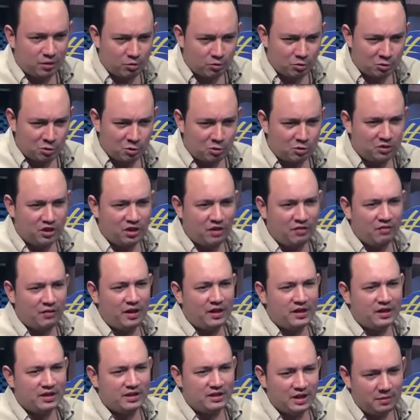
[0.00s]
de la idea de
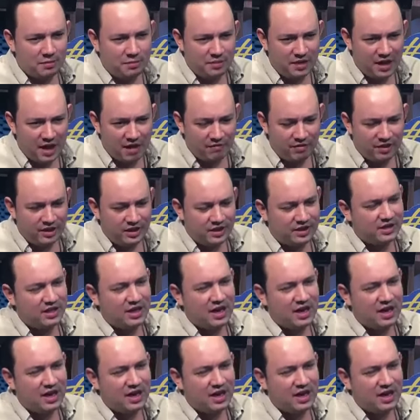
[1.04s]
ser propositiva,